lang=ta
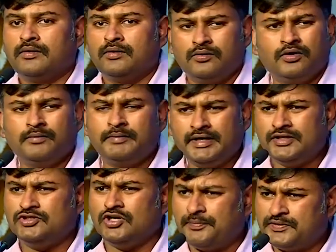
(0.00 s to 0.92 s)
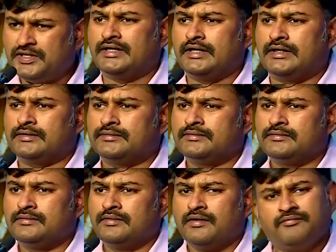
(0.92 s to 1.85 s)
டோன்ட் பி ஏ ஜாப் சீக்கர்
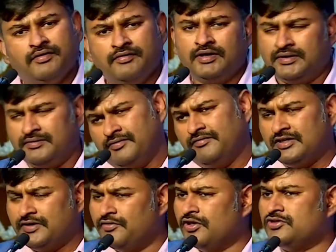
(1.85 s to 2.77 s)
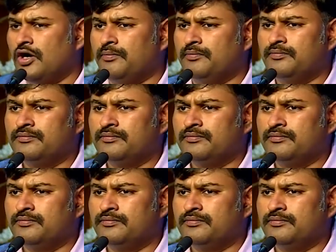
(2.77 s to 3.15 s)
வி வில் வி வில் கிவ் யூ ஜாப்